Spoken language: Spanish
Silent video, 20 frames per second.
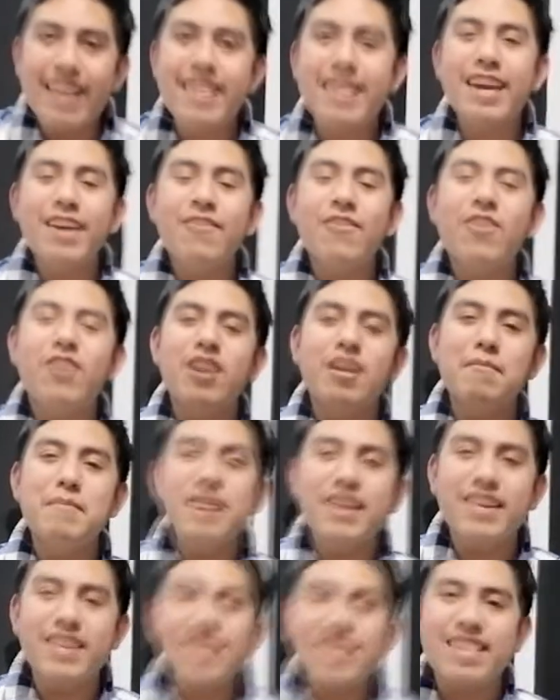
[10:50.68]
Así que bueno,
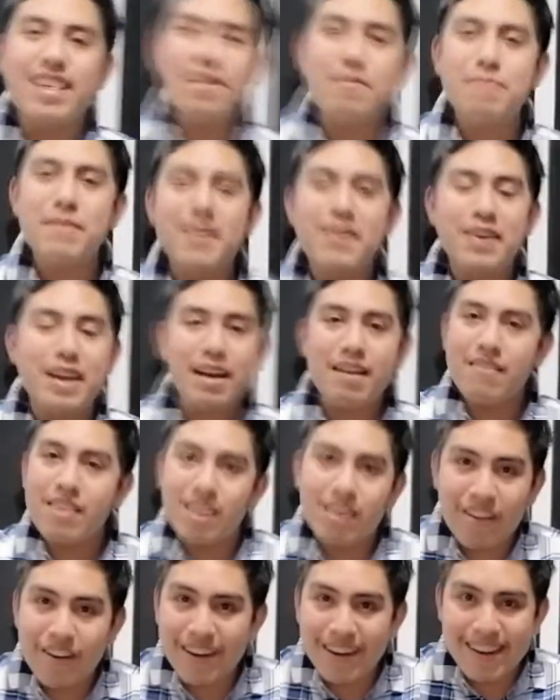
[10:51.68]
amigos, espero que el
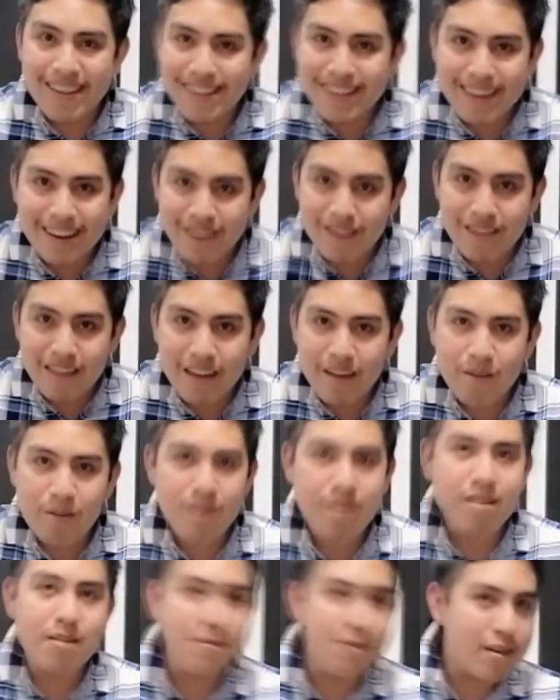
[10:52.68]
video de hoy les haya gustado.
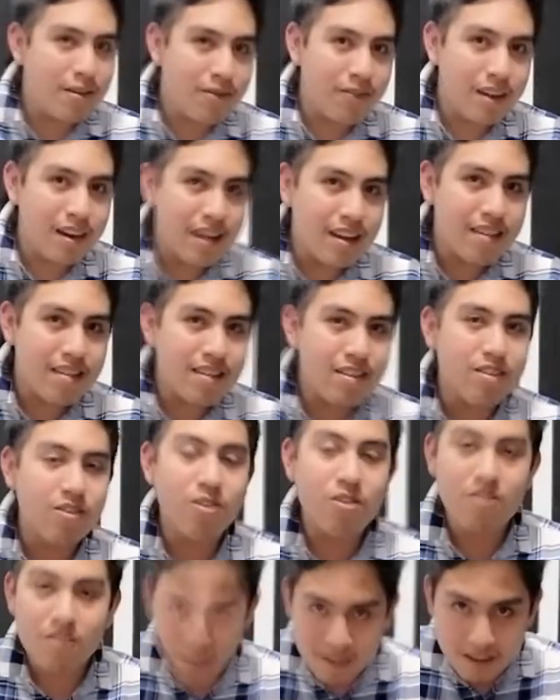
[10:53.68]
Estoy muy feliz.
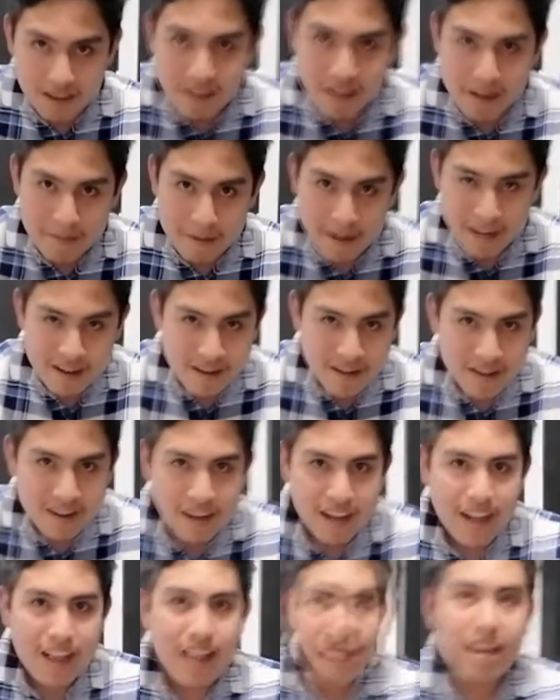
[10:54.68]
Yo soy Thunder Rock
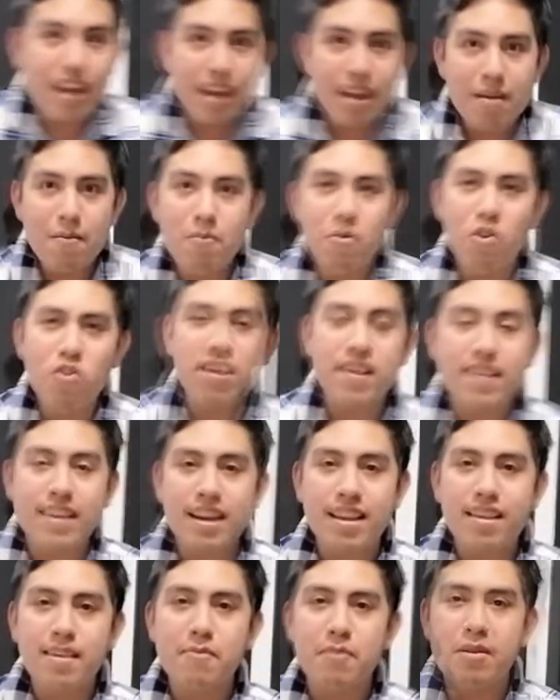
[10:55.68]
y muchas
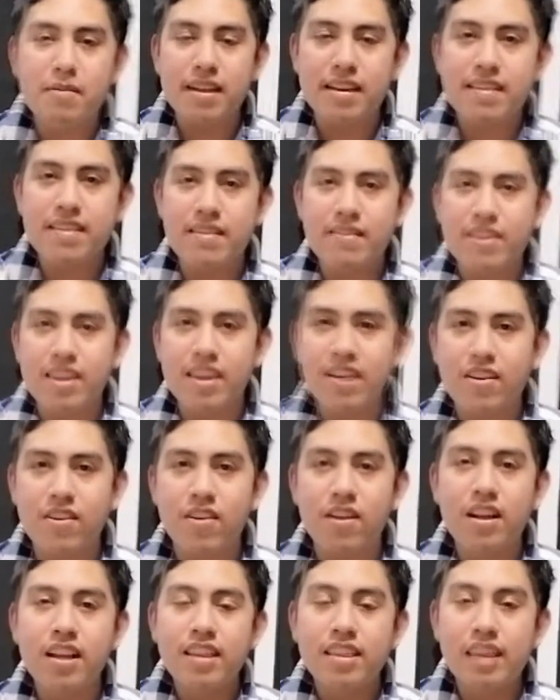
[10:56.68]
gracias por ver este
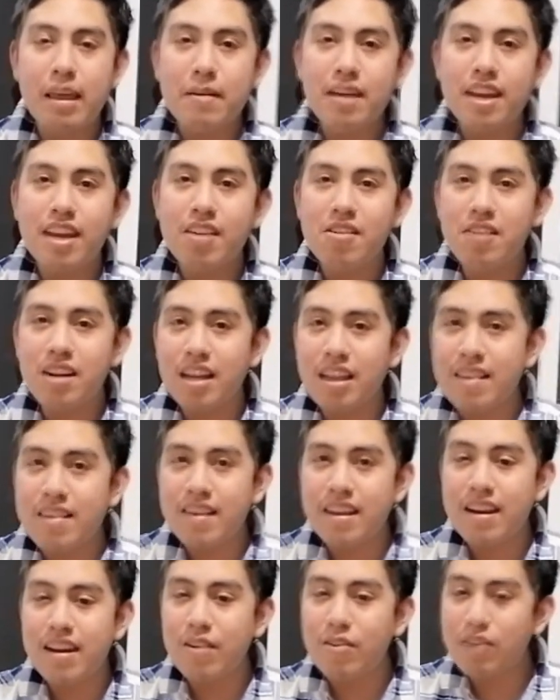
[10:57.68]
video. También quiero
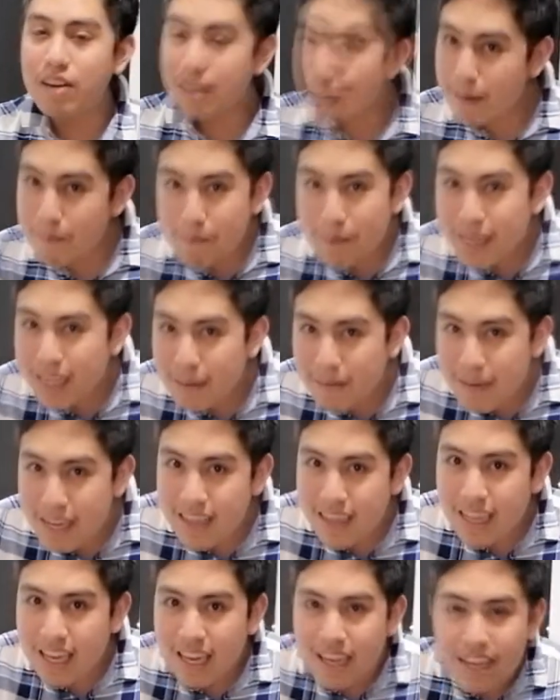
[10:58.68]
agradecer
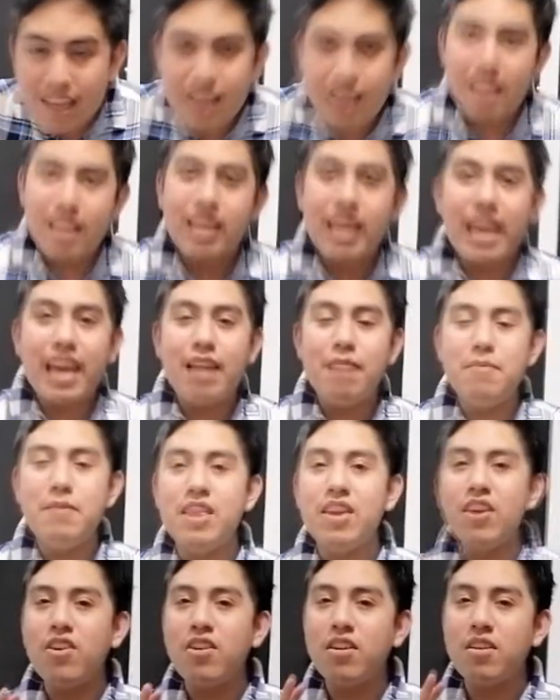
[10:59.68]
rápidamente. El
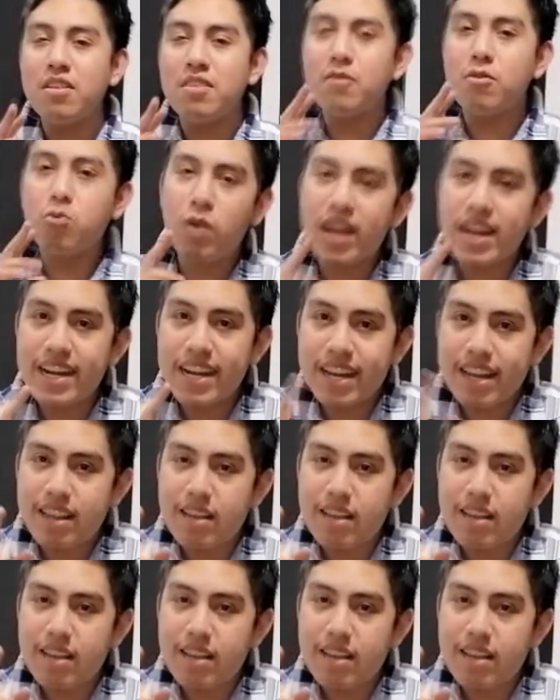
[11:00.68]
video One